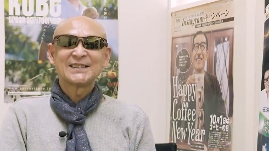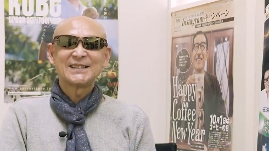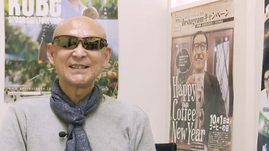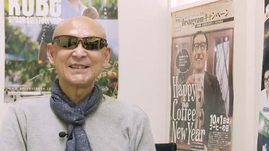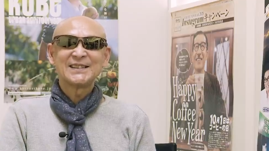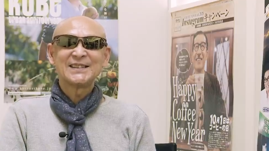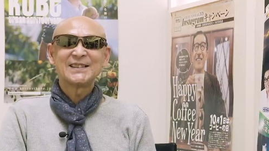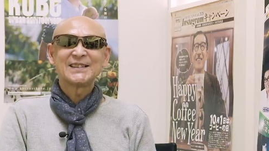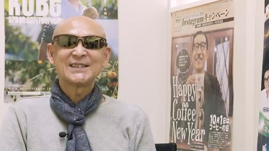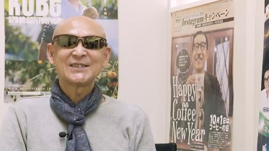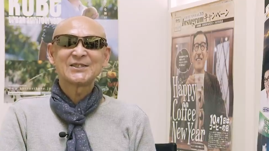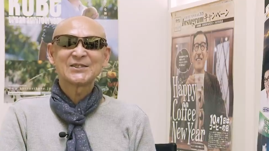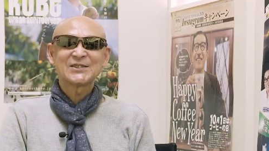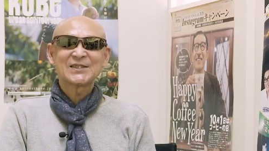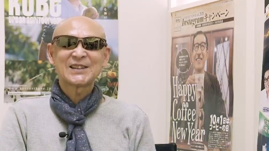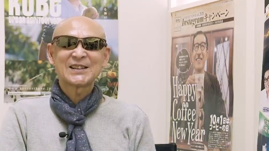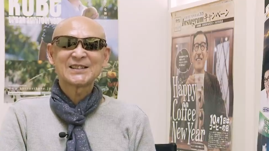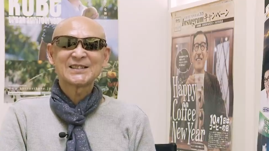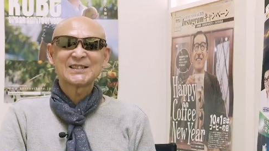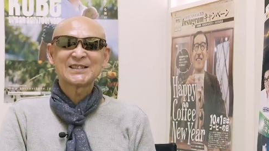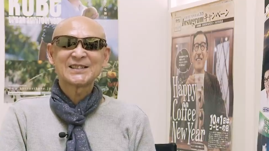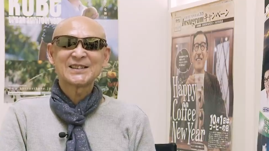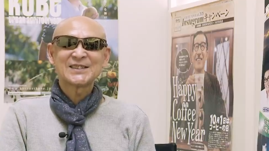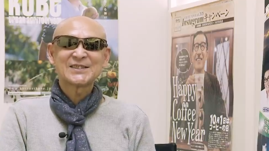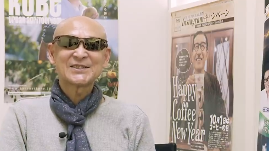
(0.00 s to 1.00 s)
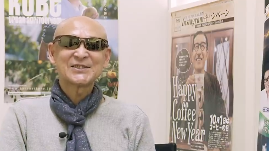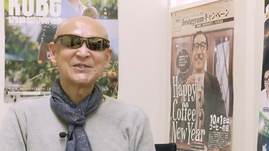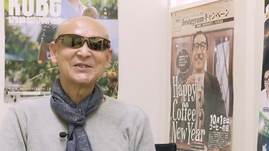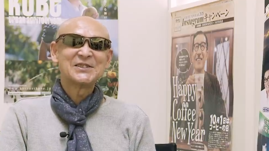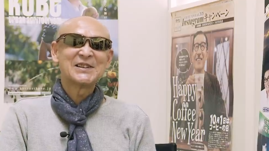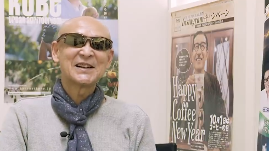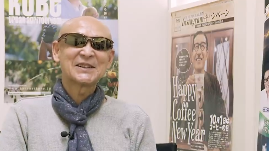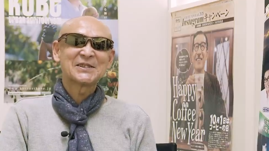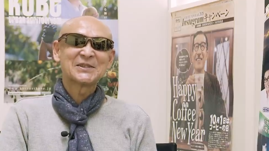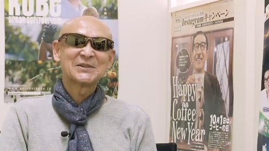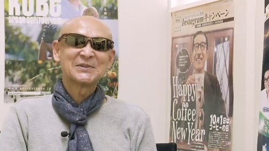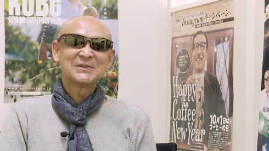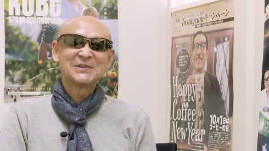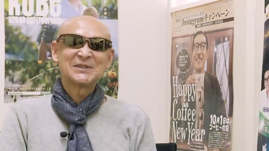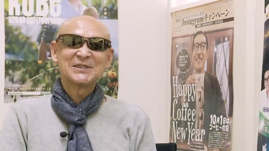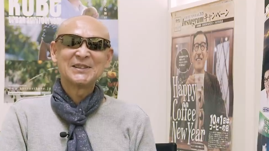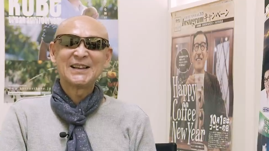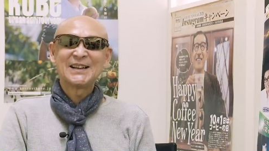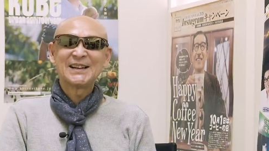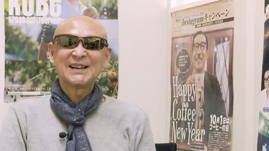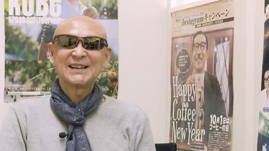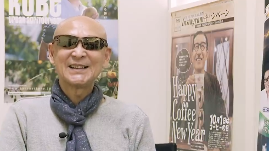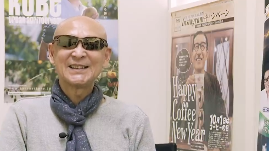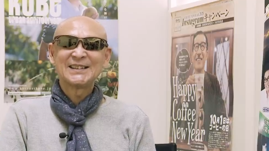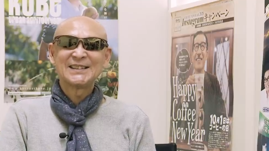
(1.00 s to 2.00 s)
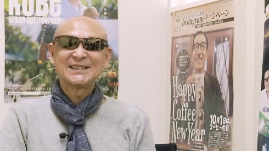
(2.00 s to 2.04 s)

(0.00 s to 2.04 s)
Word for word: ね、ね、人たちってすごいなと思うやん。